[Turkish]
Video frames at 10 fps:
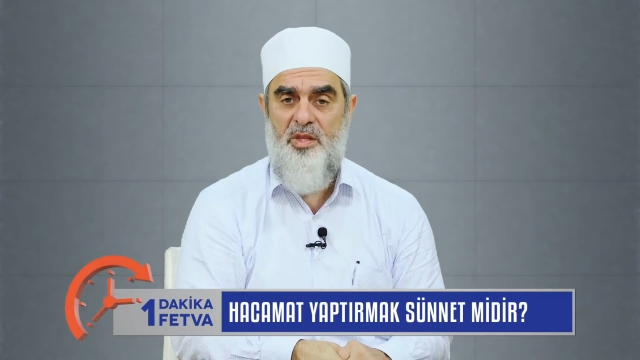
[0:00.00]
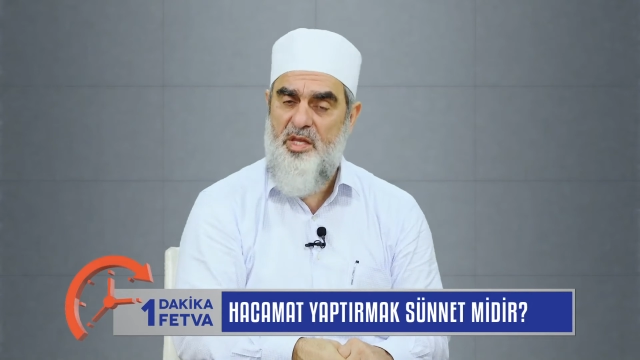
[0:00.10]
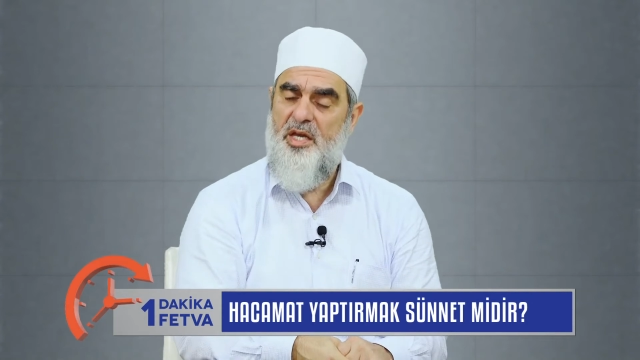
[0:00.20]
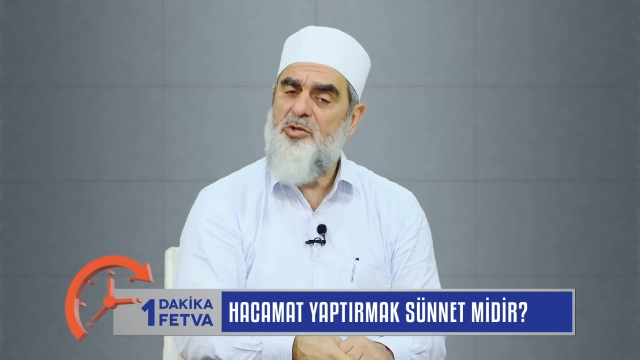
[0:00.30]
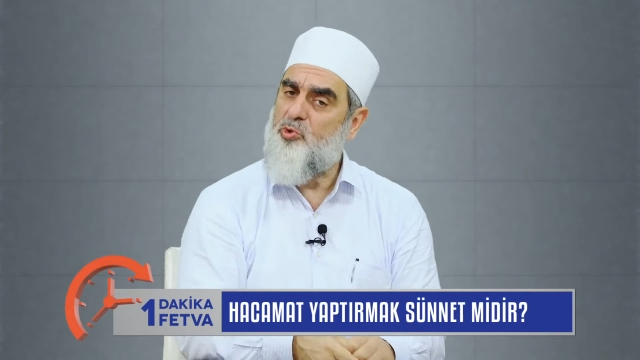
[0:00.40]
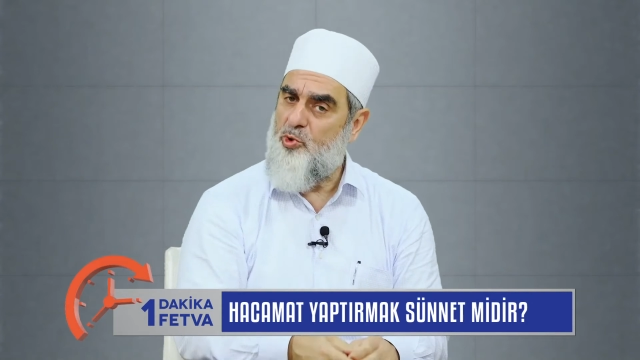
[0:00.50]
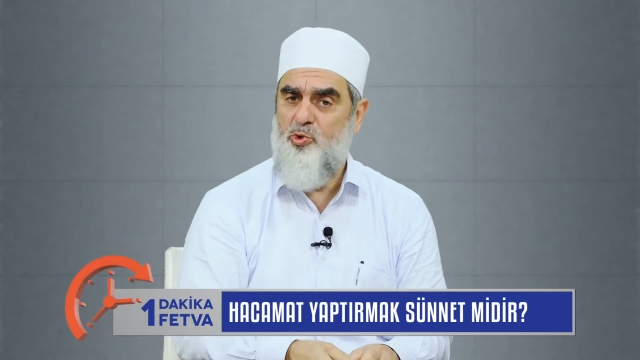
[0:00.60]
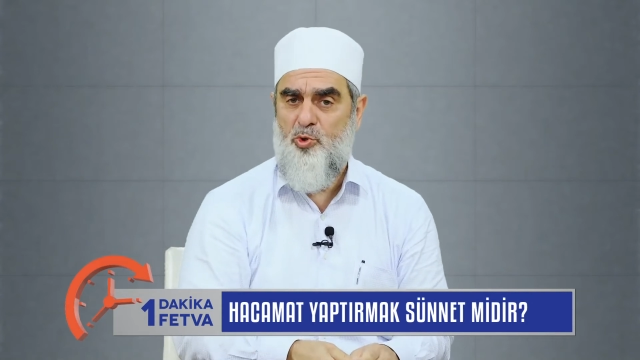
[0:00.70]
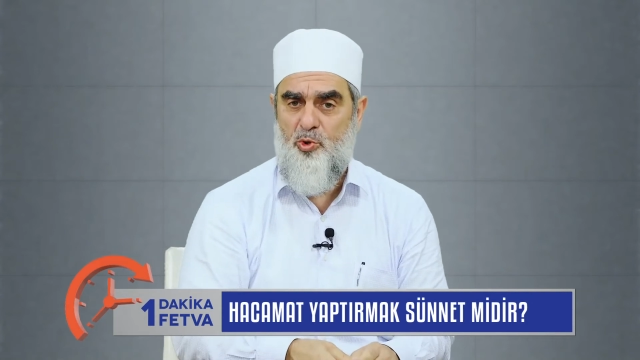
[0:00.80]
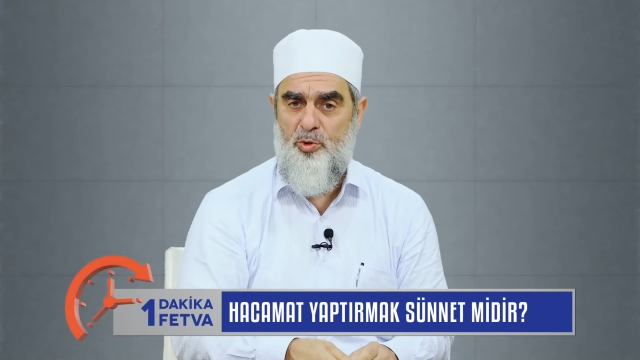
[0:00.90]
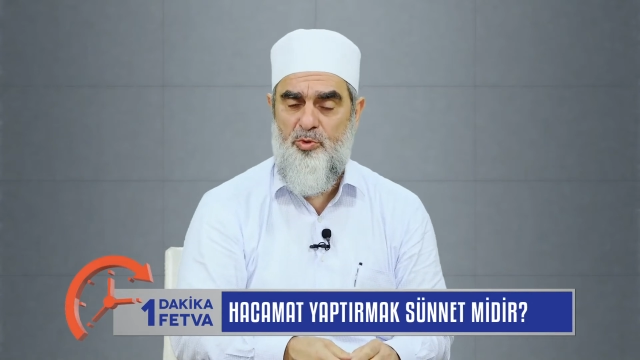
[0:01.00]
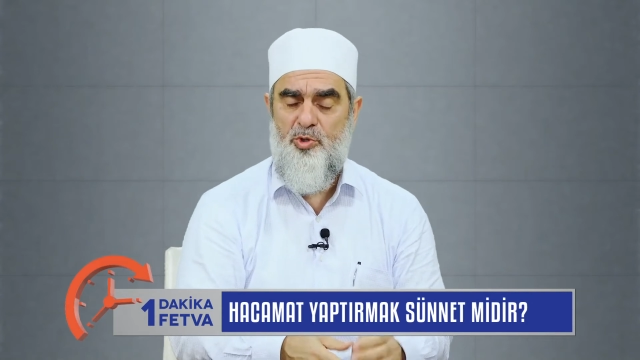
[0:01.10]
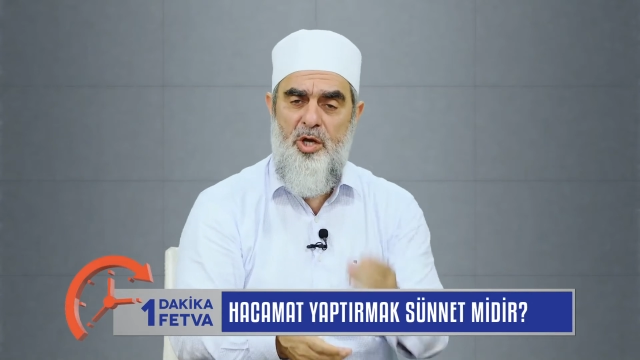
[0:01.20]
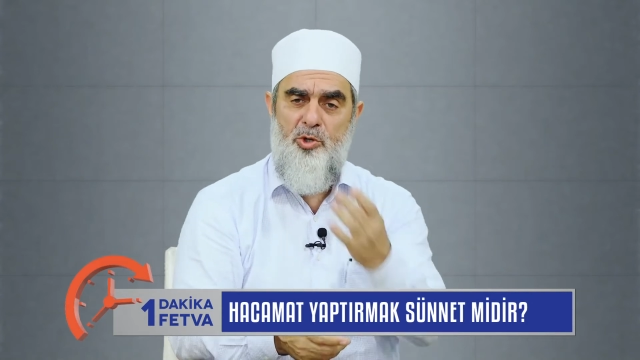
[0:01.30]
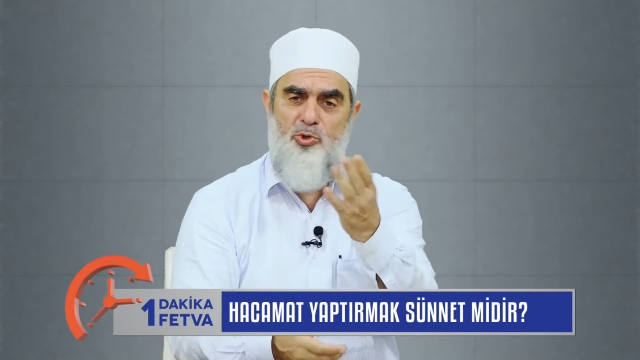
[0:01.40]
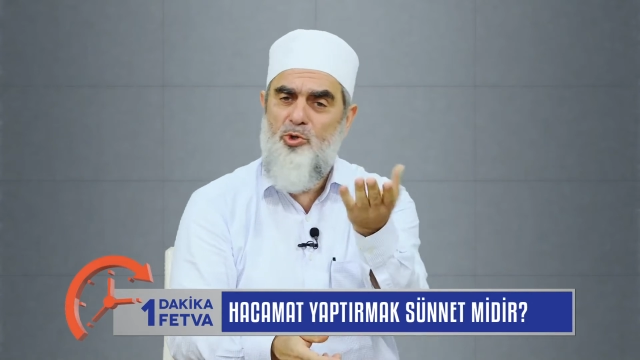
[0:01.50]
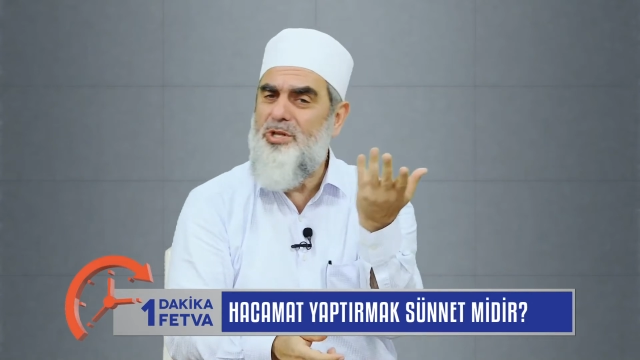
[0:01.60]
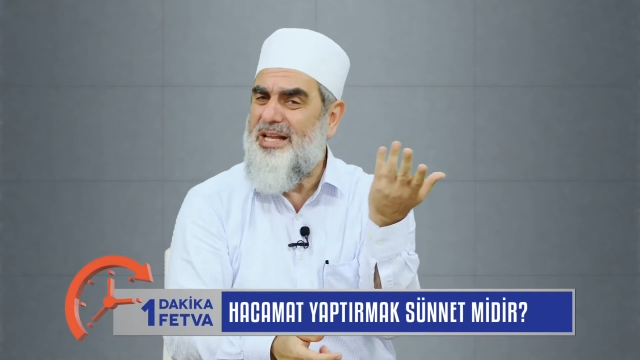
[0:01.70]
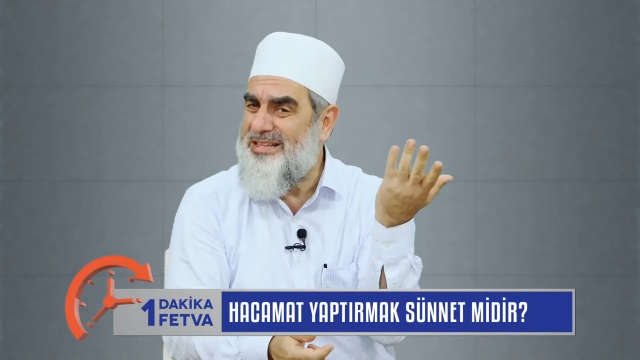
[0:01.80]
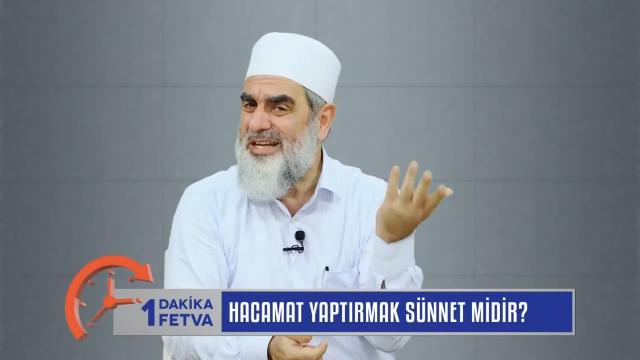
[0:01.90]
diye soru sorulmuş.
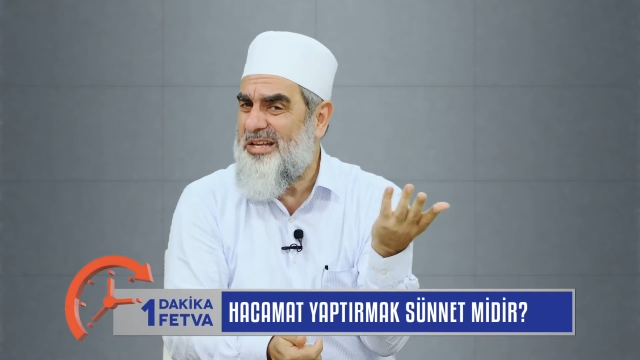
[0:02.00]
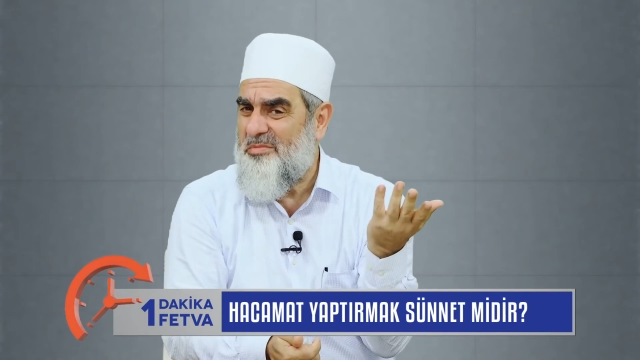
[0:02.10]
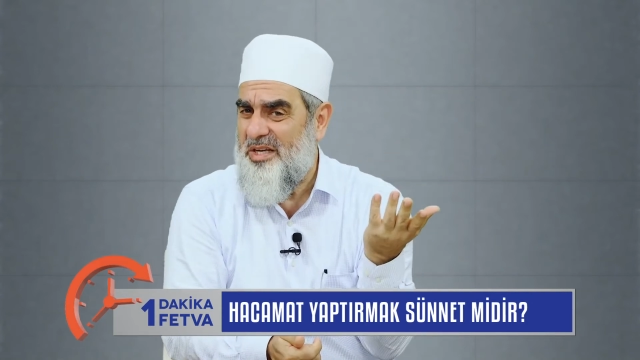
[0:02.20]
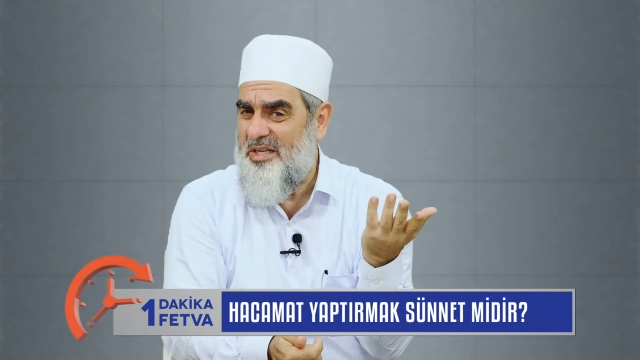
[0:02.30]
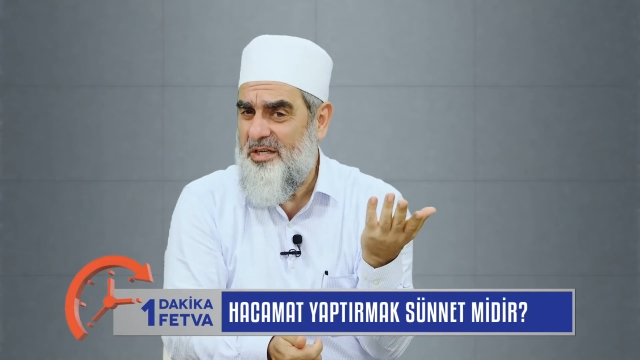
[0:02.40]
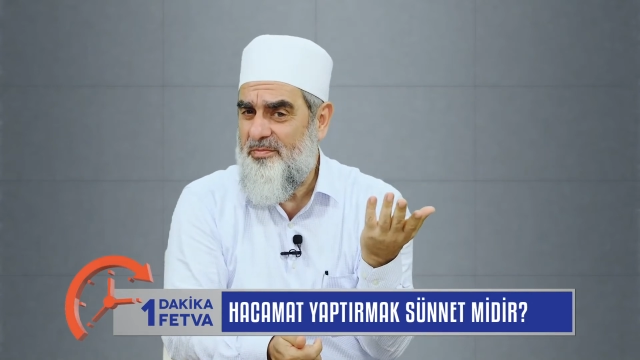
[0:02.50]
Sünnet ne demek?